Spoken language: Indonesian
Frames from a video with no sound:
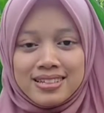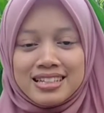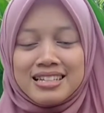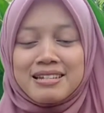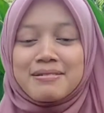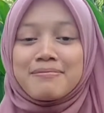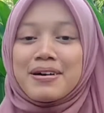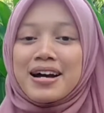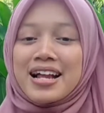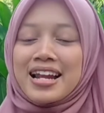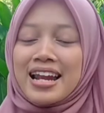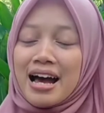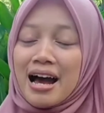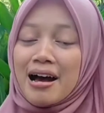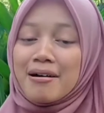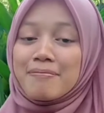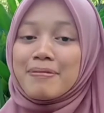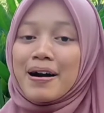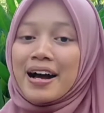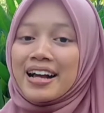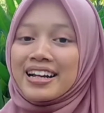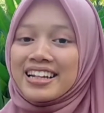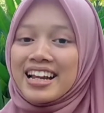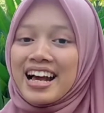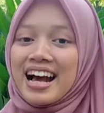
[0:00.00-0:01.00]
di
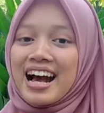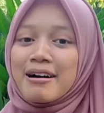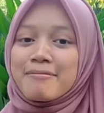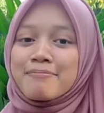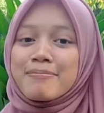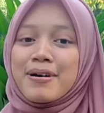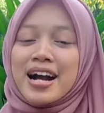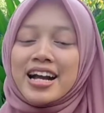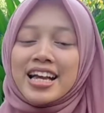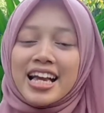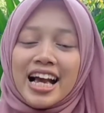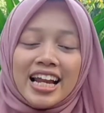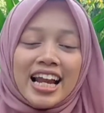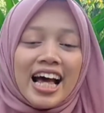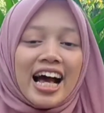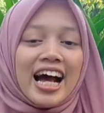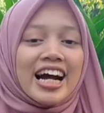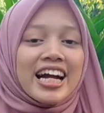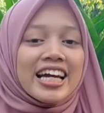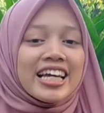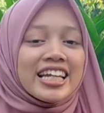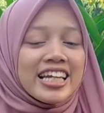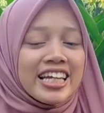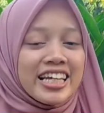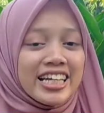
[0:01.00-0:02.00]
pada bagian
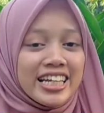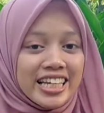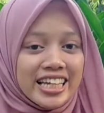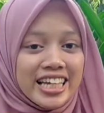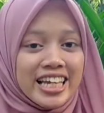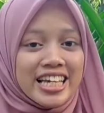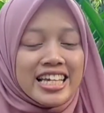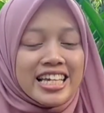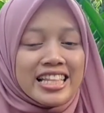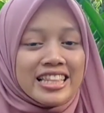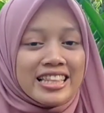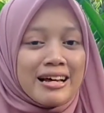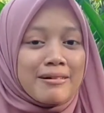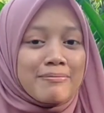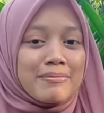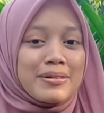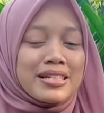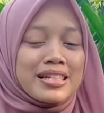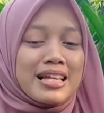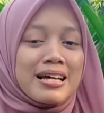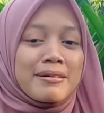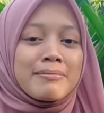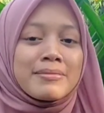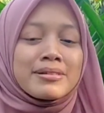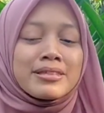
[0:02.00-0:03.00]
akhir ini kita
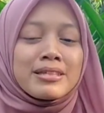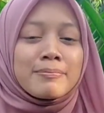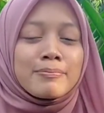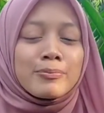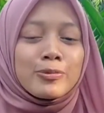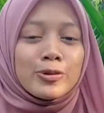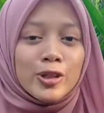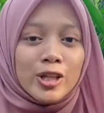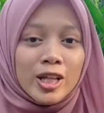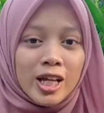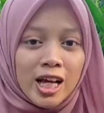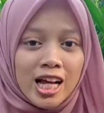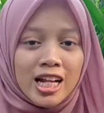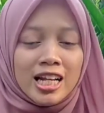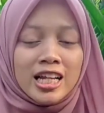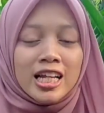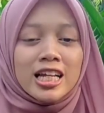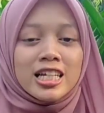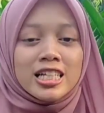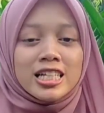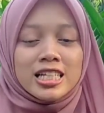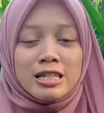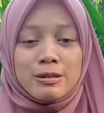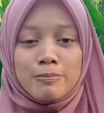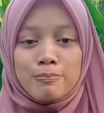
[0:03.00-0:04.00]
bisa menyebutkan
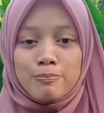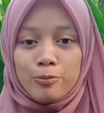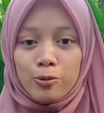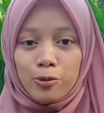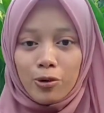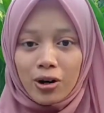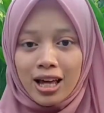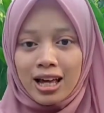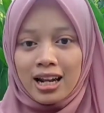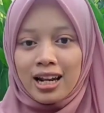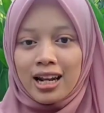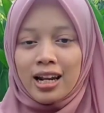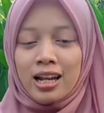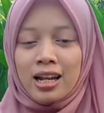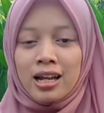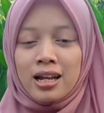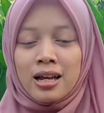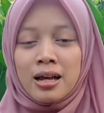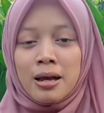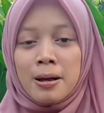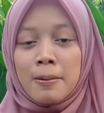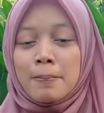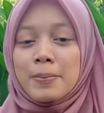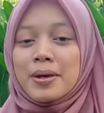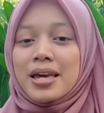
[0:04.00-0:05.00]
kesimpulan.
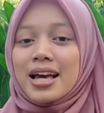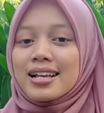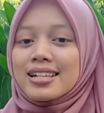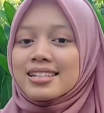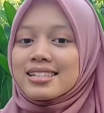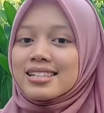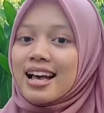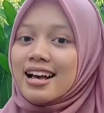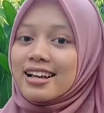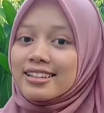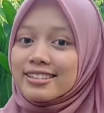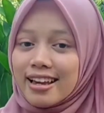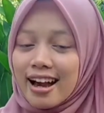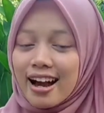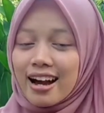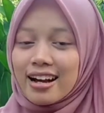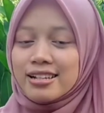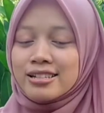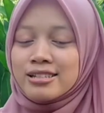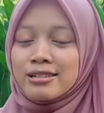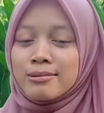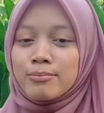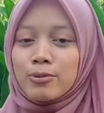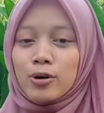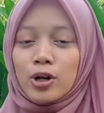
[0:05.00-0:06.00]
Biasanya
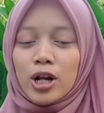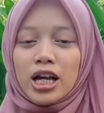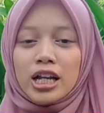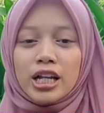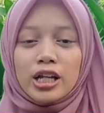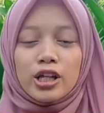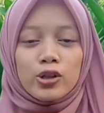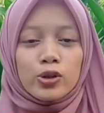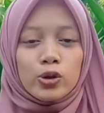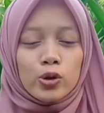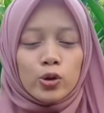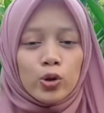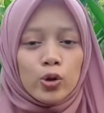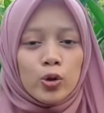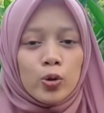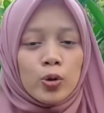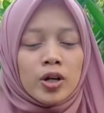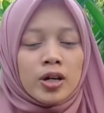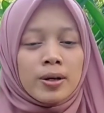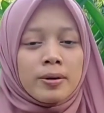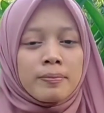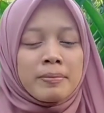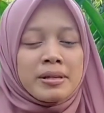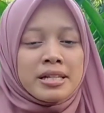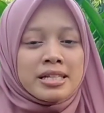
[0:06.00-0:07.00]
kesimpulan itu
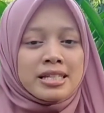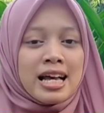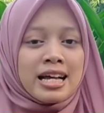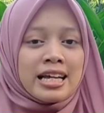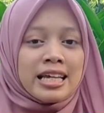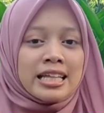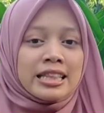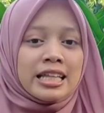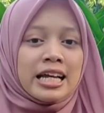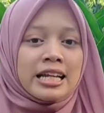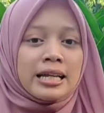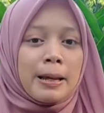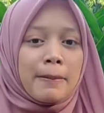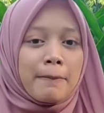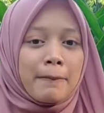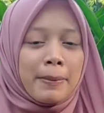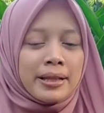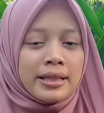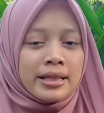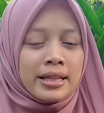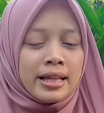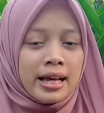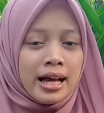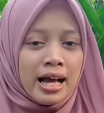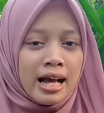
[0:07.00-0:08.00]
bisa kita
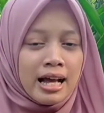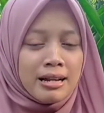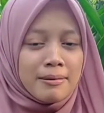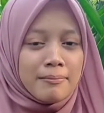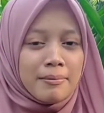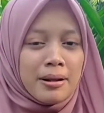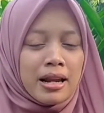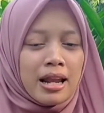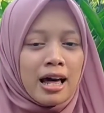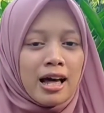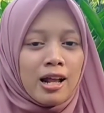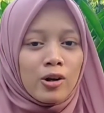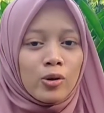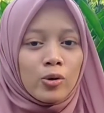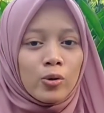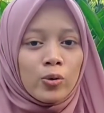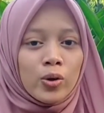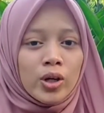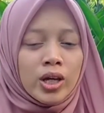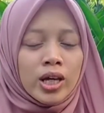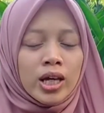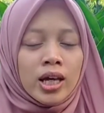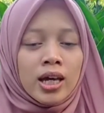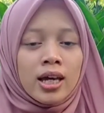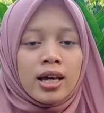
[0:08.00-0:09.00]
dapatkan
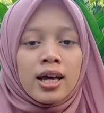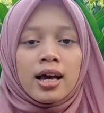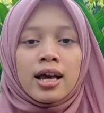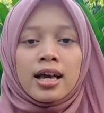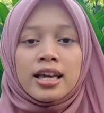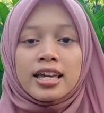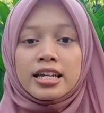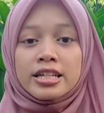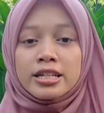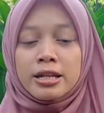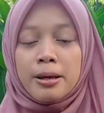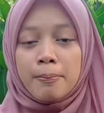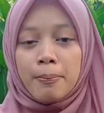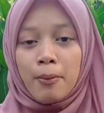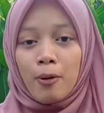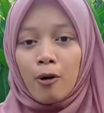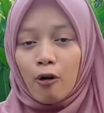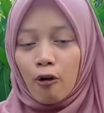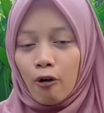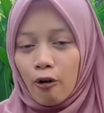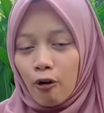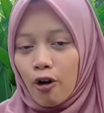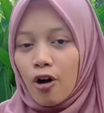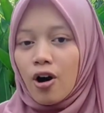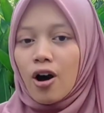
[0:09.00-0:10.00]
melalui ide
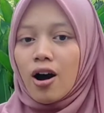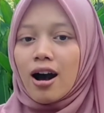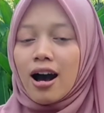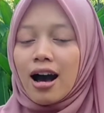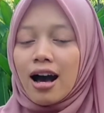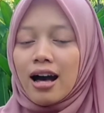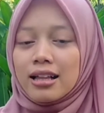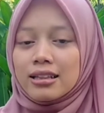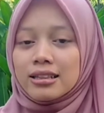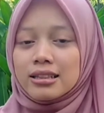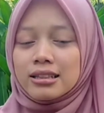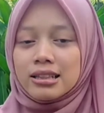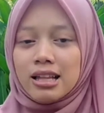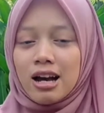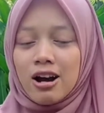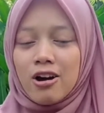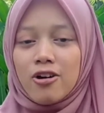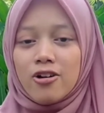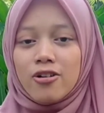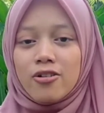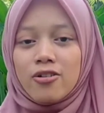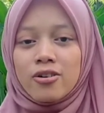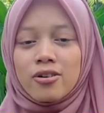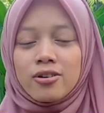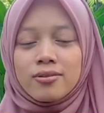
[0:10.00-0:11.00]
pokok
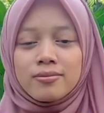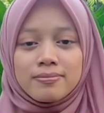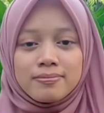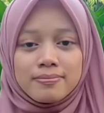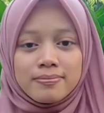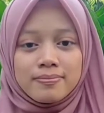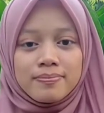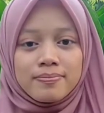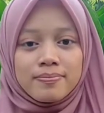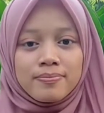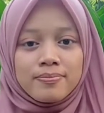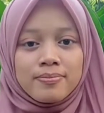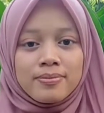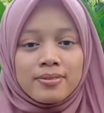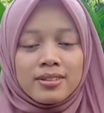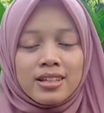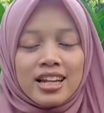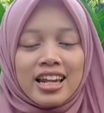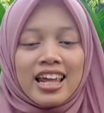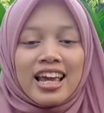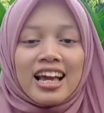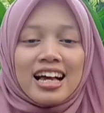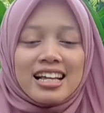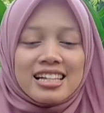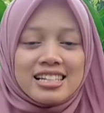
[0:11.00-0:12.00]
atau
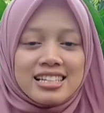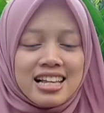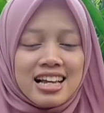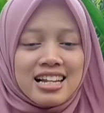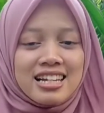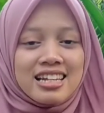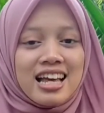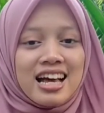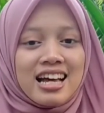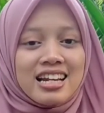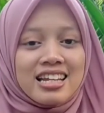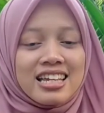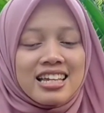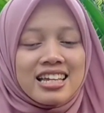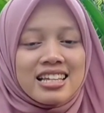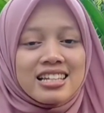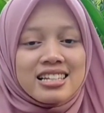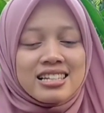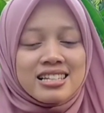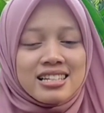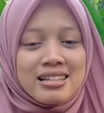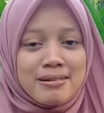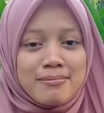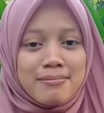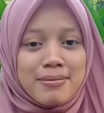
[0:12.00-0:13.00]
ringkasan dari
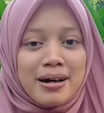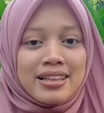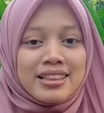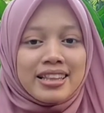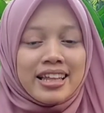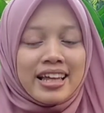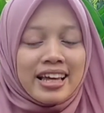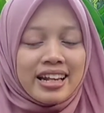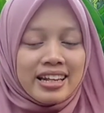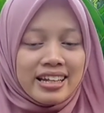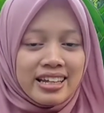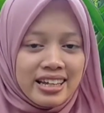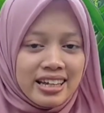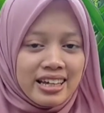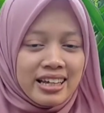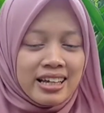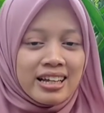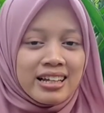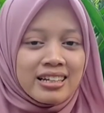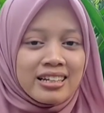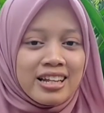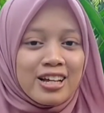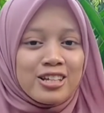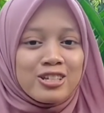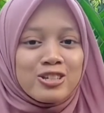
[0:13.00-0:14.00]
isi materi
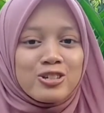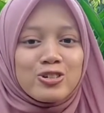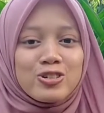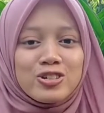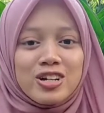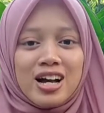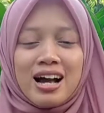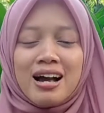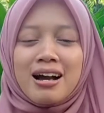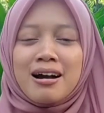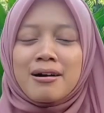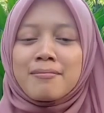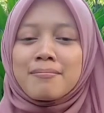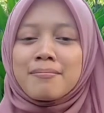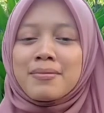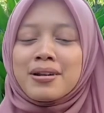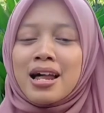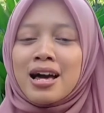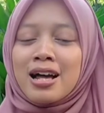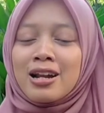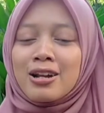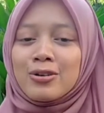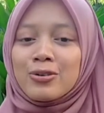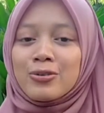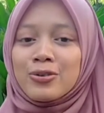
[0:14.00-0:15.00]
dan juga
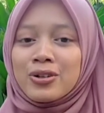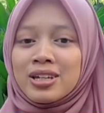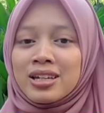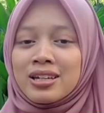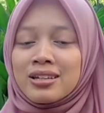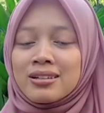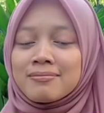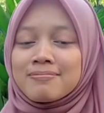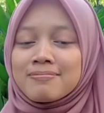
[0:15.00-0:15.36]
melalui